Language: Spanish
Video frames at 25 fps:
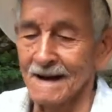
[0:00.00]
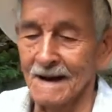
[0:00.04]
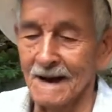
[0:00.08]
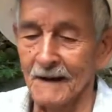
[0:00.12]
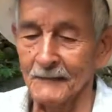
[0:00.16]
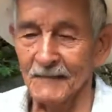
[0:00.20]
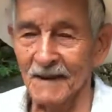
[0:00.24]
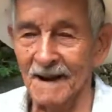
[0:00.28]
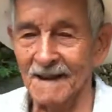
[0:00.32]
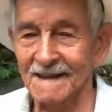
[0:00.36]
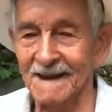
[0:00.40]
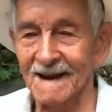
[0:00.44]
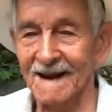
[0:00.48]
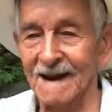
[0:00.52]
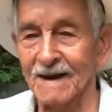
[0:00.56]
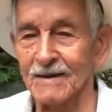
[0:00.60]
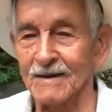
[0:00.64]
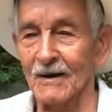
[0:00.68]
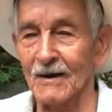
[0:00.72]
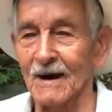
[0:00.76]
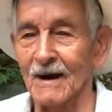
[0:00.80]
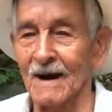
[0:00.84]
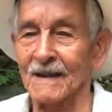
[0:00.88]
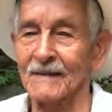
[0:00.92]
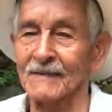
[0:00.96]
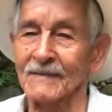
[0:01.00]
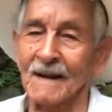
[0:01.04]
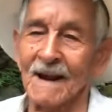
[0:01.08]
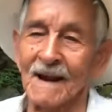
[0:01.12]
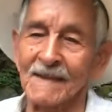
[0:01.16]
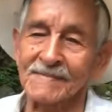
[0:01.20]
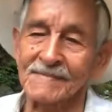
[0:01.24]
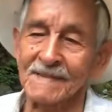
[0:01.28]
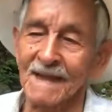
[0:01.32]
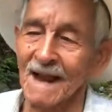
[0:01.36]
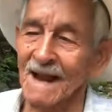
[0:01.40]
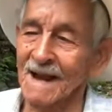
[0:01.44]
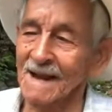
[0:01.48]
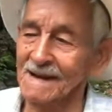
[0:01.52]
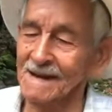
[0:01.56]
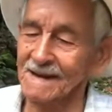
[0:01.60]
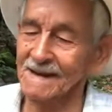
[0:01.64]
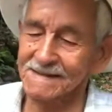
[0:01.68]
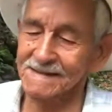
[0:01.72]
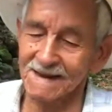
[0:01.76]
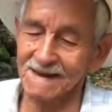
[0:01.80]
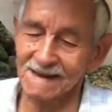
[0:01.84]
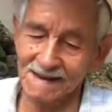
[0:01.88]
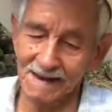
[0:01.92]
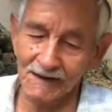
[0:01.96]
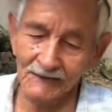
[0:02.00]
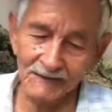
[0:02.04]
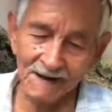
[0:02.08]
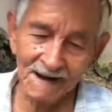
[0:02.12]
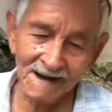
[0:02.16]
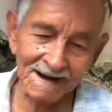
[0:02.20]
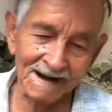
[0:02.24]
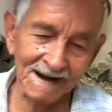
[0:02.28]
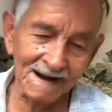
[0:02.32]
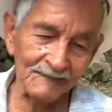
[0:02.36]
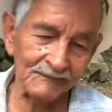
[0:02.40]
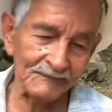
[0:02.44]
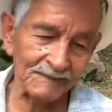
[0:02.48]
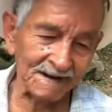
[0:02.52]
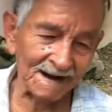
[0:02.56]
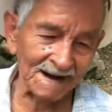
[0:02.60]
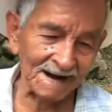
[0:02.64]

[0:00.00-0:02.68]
Aparte que yo a, Tierra Blanca